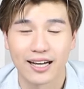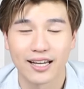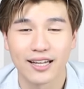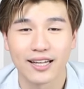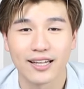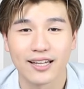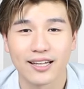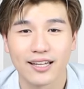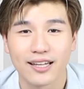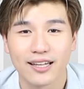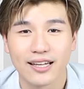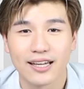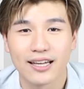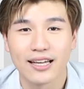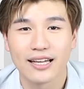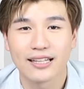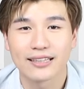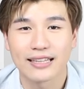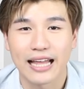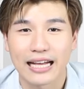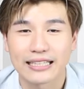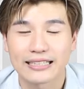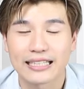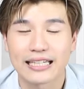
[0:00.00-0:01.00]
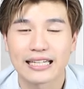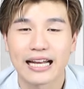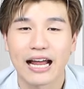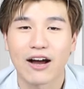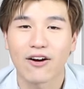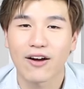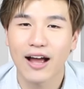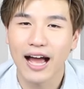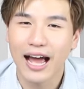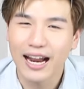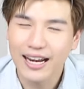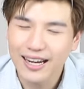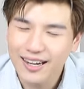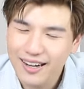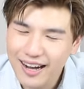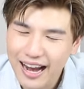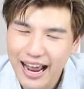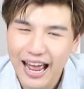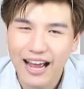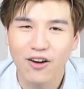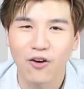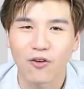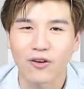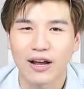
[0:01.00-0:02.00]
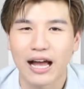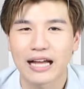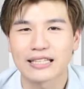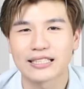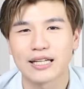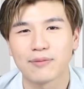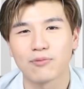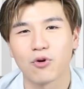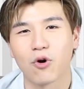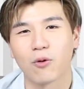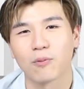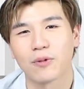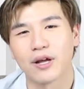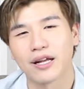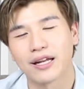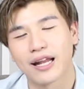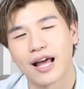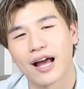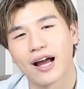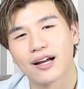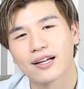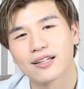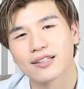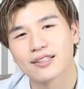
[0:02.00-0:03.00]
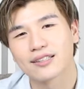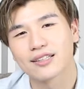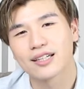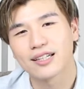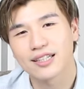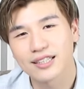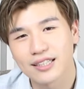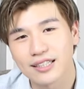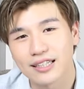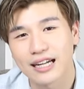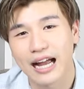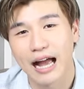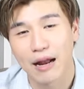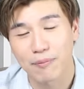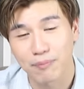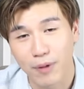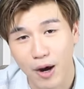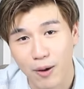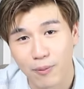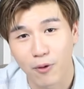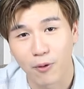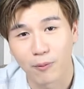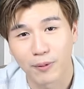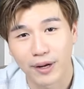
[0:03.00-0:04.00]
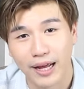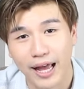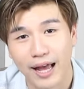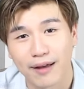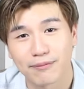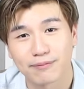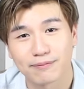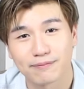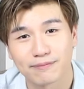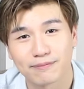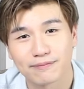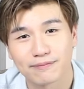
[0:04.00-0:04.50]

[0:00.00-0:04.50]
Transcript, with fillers: ยๆแต่จริงแล้วขั้นแรกของการเซตผมเลยเนี่ยก็คือการเป่าผมนะครับ